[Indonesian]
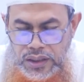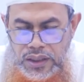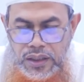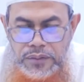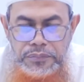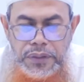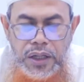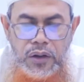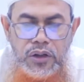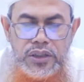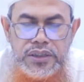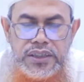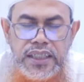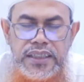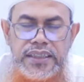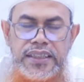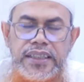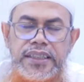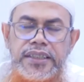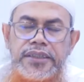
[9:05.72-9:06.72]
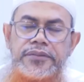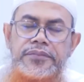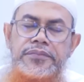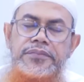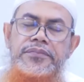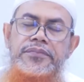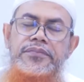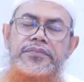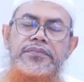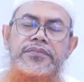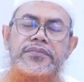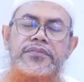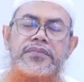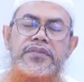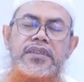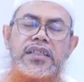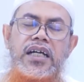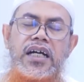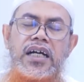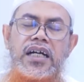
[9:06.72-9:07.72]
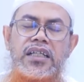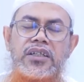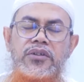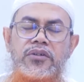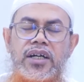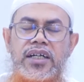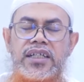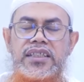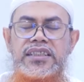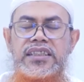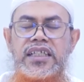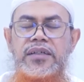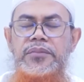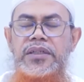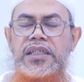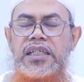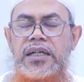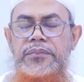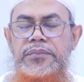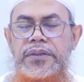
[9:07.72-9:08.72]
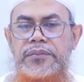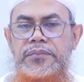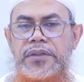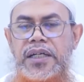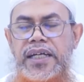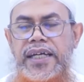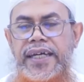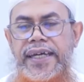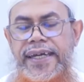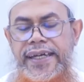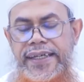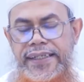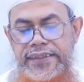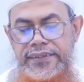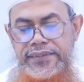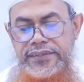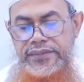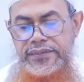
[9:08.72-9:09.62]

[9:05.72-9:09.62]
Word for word: bahwasanya ahli waris yang mendapat bagian